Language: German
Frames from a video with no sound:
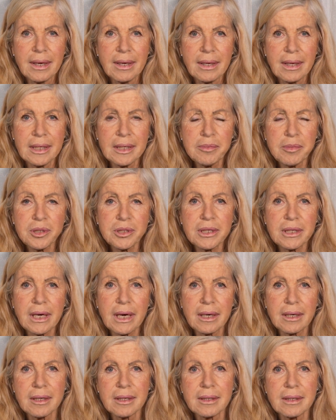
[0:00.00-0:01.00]
Ich möchte
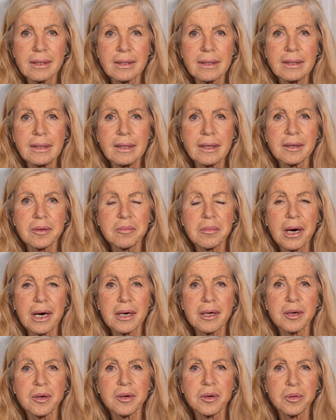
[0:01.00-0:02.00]
gerne Ihnen
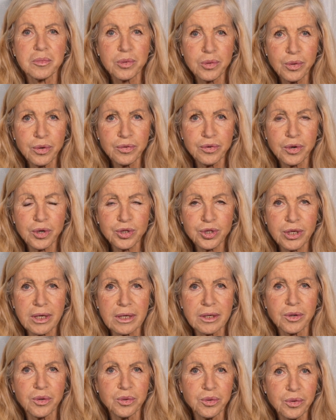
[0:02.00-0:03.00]
mein Buch
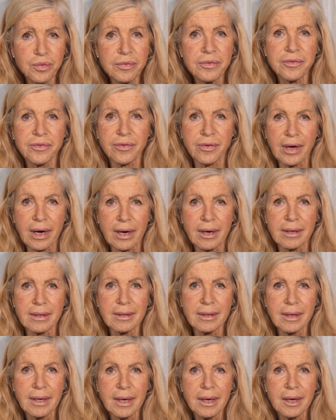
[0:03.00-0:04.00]
vorstellen,
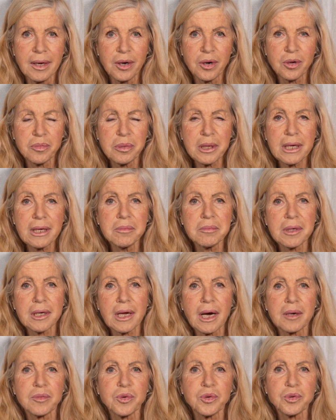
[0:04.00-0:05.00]
Löwenzahn, und beginne mit
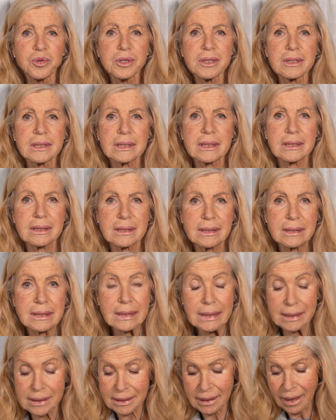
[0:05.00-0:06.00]
einem
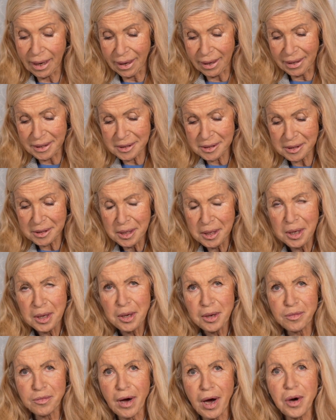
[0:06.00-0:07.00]
Goethe-Zitat.
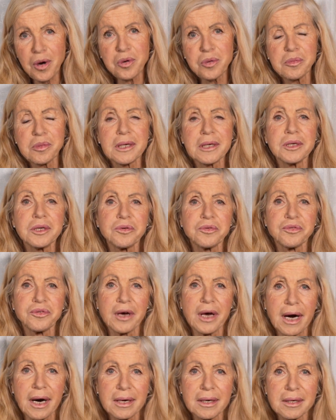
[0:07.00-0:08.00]
Warum in die
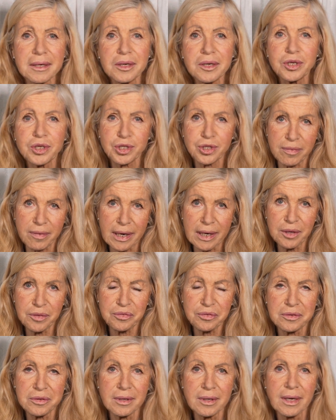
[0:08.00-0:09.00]
Ferne
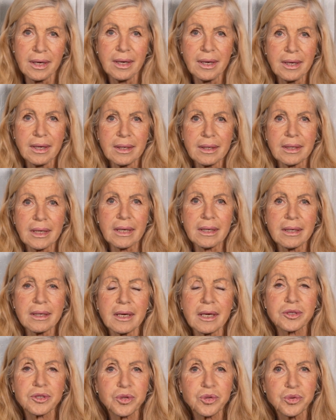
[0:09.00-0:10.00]
schweifen, denn
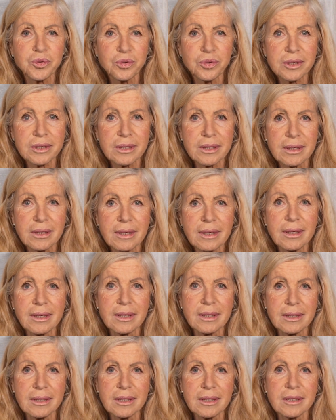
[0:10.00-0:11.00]
das Gute
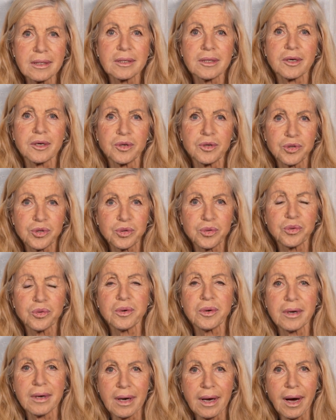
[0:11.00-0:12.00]
liegt so
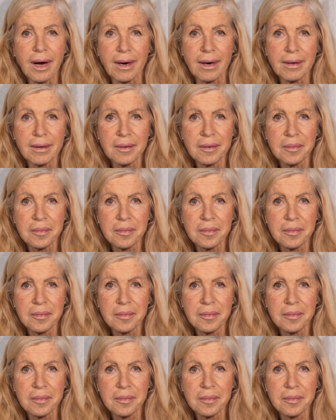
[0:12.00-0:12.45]
nah.